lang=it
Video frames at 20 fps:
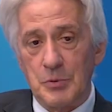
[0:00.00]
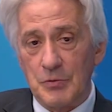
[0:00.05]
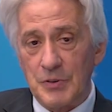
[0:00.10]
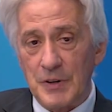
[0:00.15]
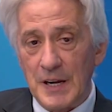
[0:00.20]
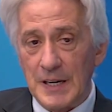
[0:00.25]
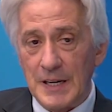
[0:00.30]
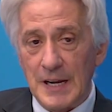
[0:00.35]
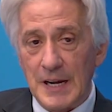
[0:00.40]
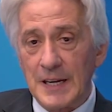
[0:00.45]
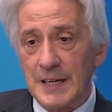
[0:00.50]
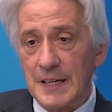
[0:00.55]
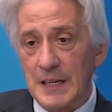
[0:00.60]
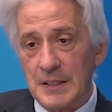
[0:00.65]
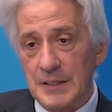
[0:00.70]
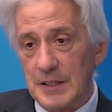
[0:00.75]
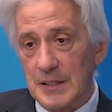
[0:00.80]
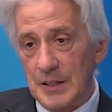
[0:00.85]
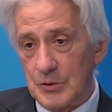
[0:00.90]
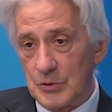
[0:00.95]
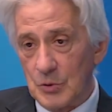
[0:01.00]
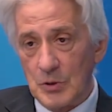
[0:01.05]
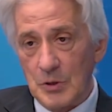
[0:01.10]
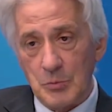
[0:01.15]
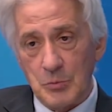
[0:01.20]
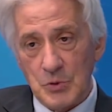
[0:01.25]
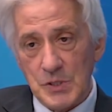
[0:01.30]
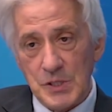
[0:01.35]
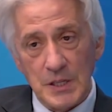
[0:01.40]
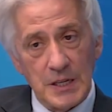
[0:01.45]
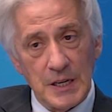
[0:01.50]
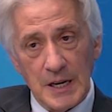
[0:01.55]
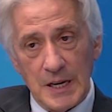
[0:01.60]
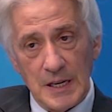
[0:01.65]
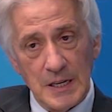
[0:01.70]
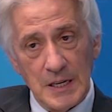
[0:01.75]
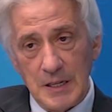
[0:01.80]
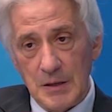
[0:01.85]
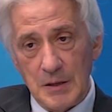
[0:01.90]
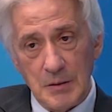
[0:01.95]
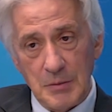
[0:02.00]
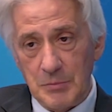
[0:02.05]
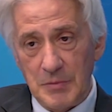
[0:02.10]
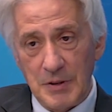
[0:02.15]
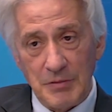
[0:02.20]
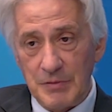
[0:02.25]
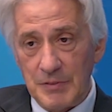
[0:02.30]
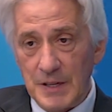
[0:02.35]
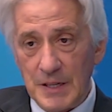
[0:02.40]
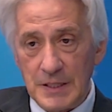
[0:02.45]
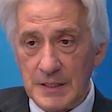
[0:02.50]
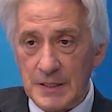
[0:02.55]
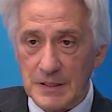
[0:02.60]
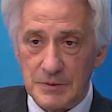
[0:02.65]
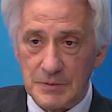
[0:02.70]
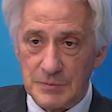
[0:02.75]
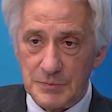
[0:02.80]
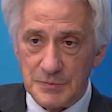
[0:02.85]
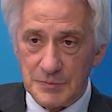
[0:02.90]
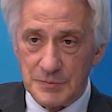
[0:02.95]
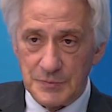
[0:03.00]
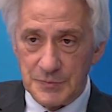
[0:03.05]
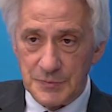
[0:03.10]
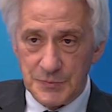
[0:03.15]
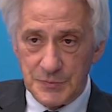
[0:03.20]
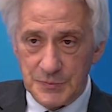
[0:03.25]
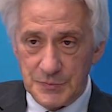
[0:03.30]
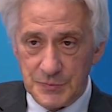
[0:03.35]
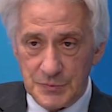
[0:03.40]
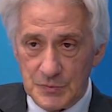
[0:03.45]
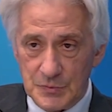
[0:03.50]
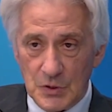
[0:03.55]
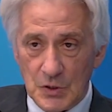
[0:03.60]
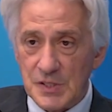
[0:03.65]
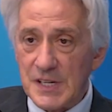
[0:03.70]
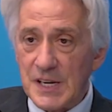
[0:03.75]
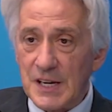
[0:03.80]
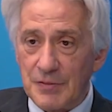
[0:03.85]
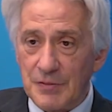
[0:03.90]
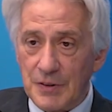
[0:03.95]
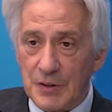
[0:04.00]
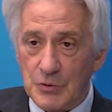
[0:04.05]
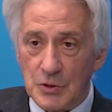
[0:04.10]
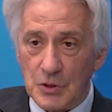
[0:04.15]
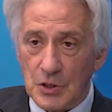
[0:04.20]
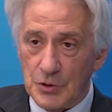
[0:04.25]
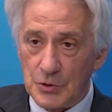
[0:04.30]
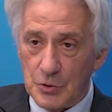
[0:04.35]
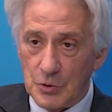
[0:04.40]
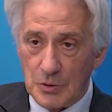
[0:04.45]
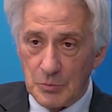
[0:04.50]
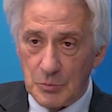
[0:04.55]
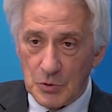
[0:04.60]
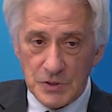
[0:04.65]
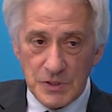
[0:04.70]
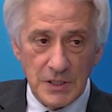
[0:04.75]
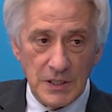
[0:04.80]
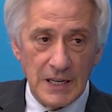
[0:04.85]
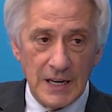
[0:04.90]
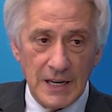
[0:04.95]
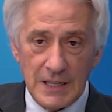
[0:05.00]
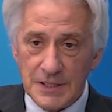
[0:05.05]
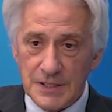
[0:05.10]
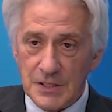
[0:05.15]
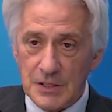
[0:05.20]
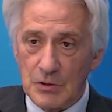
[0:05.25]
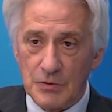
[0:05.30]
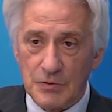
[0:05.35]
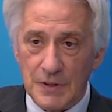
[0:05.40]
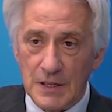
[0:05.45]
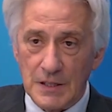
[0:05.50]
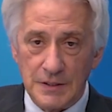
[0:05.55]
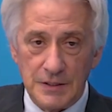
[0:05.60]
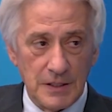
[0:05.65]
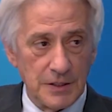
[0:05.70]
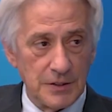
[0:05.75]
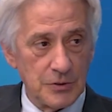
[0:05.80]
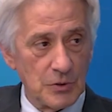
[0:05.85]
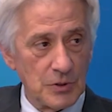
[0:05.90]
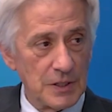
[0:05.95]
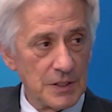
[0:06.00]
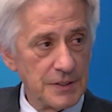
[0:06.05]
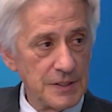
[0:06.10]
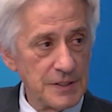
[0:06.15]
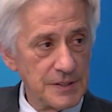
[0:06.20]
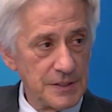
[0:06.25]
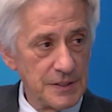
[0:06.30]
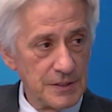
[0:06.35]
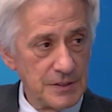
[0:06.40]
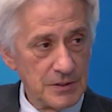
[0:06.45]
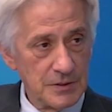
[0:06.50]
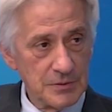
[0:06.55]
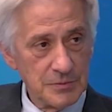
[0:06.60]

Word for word: fare anche il direttore musicale, ben venga. Non serve un direttore musicale se lo fa il direttore artistico